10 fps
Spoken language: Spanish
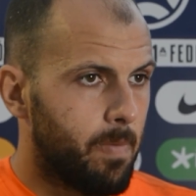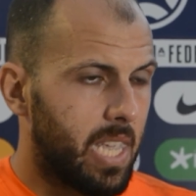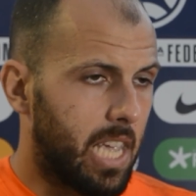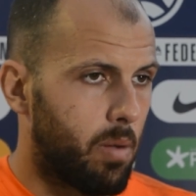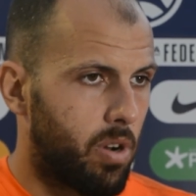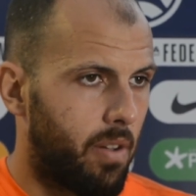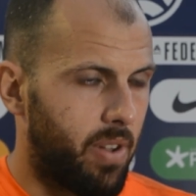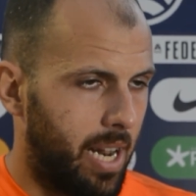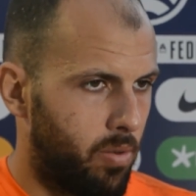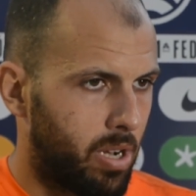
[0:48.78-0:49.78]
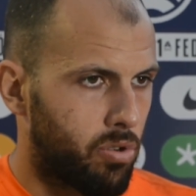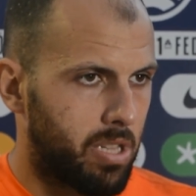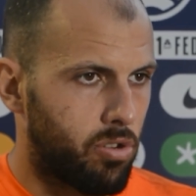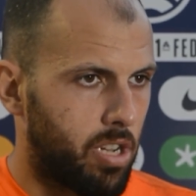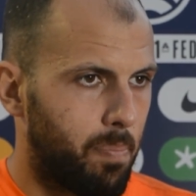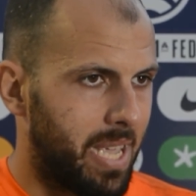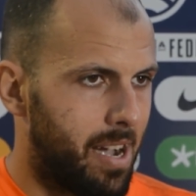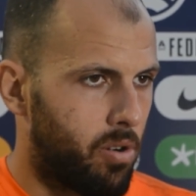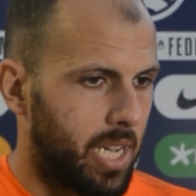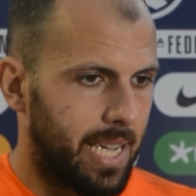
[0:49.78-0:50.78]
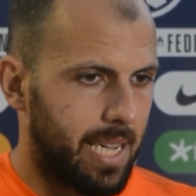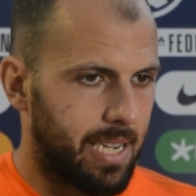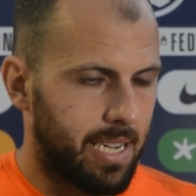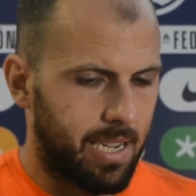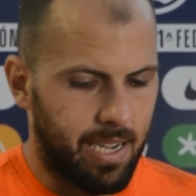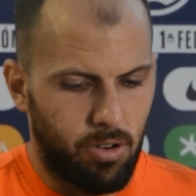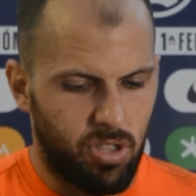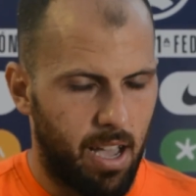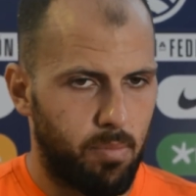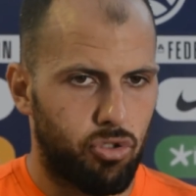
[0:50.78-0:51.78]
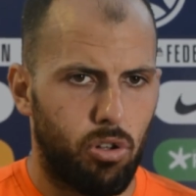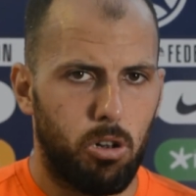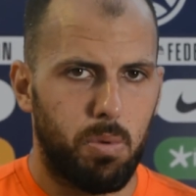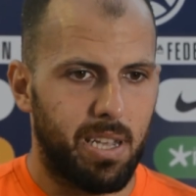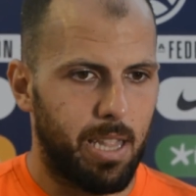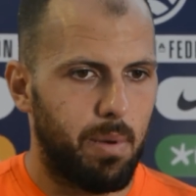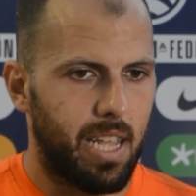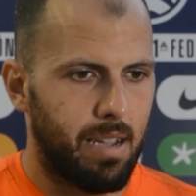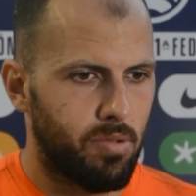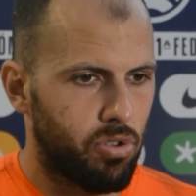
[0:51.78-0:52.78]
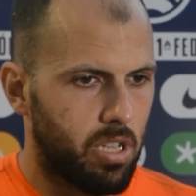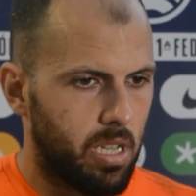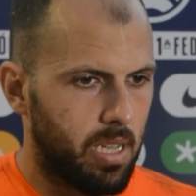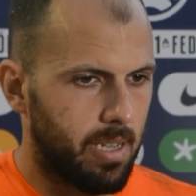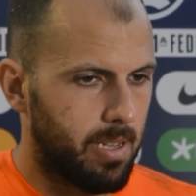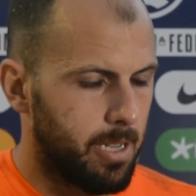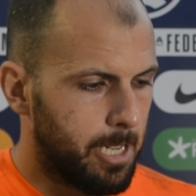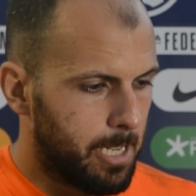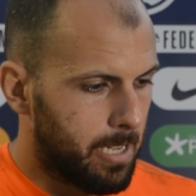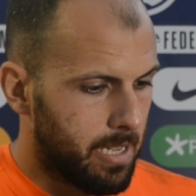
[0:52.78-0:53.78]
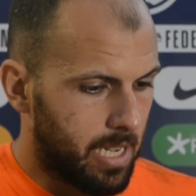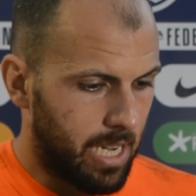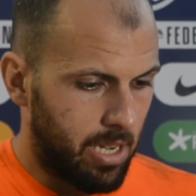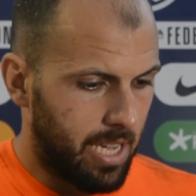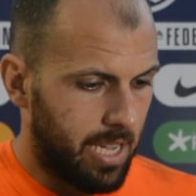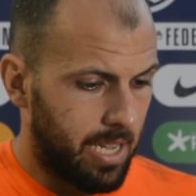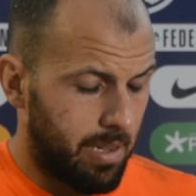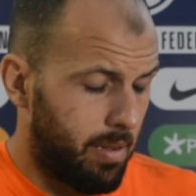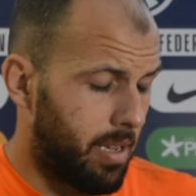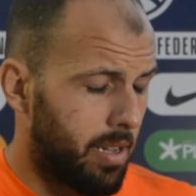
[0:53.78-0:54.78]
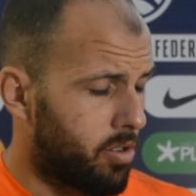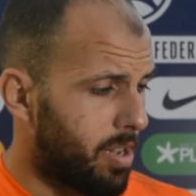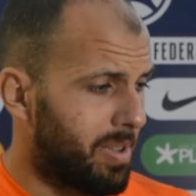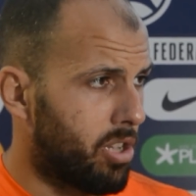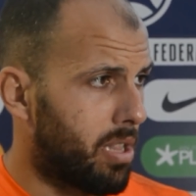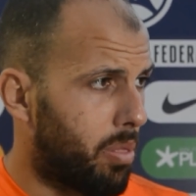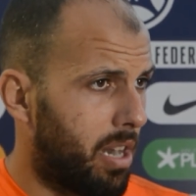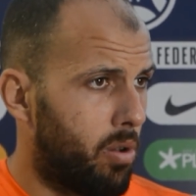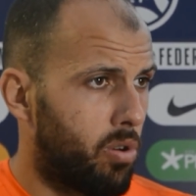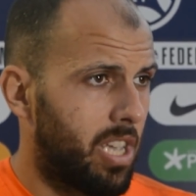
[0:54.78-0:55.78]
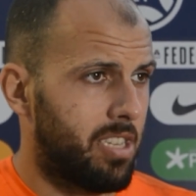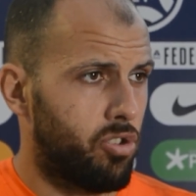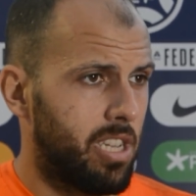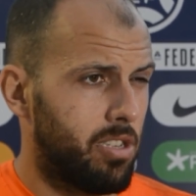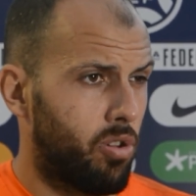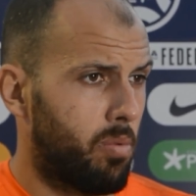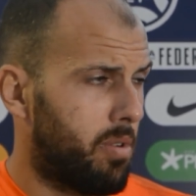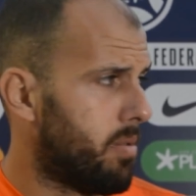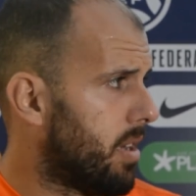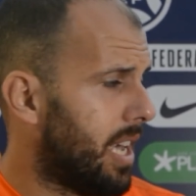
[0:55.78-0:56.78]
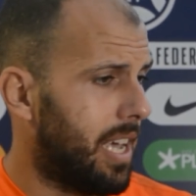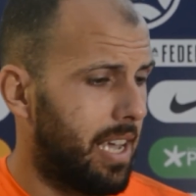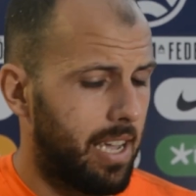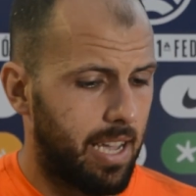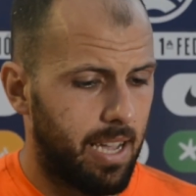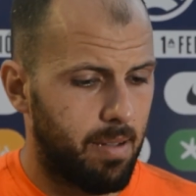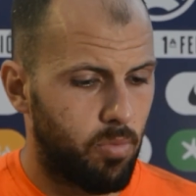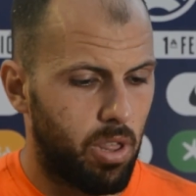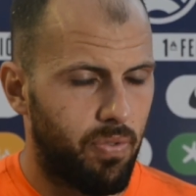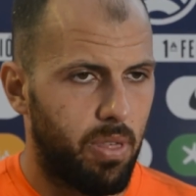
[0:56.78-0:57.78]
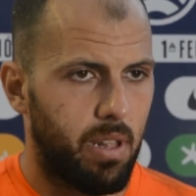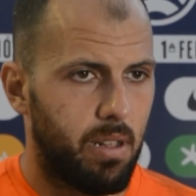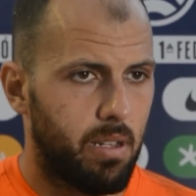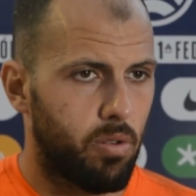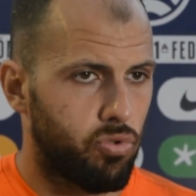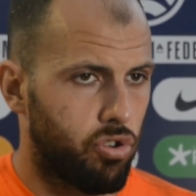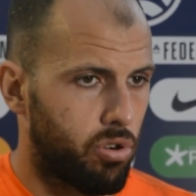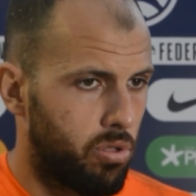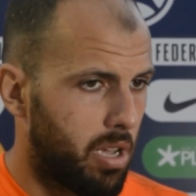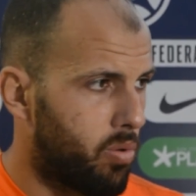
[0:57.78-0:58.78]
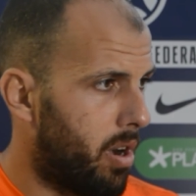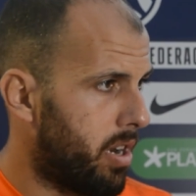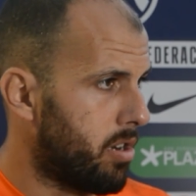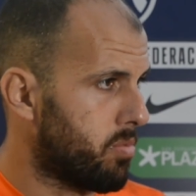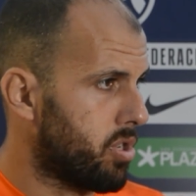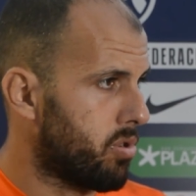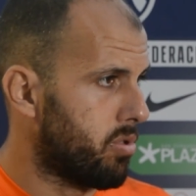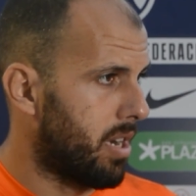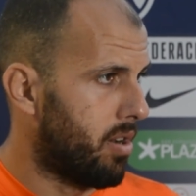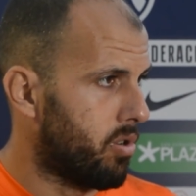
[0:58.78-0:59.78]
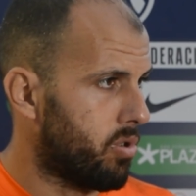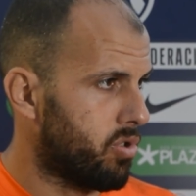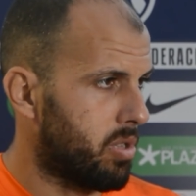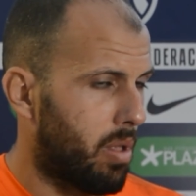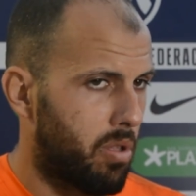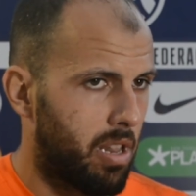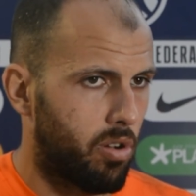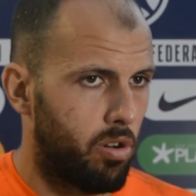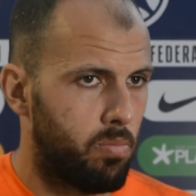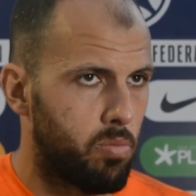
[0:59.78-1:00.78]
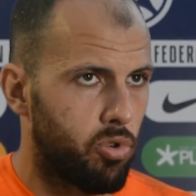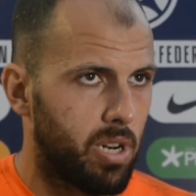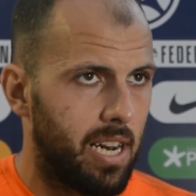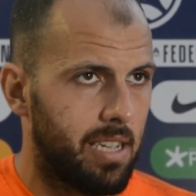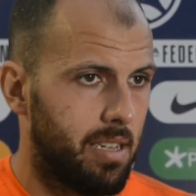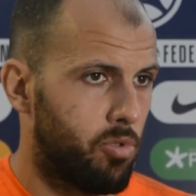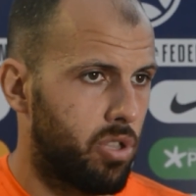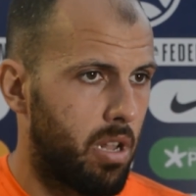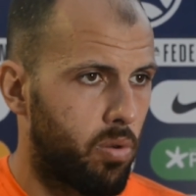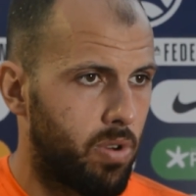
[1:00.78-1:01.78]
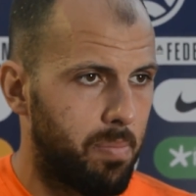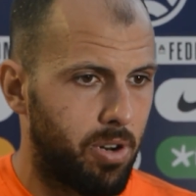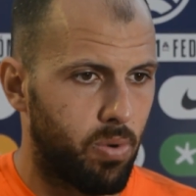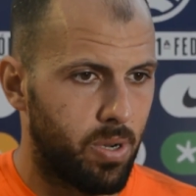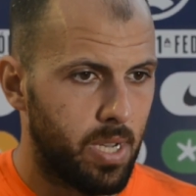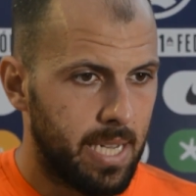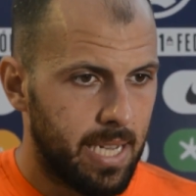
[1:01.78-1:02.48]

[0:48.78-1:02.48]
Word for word: Y bueno, al final en una contra nos han pillado que, que no estábamos todo lo bien que deberíamos y, y nos ha metido el tercero, luego ya se nos ha hecho eh, muy difícil. Incluso con 10 jugadores no hemos encontrado situaciones de gol muy muy claras, hemos tenido alguna, pero bueno.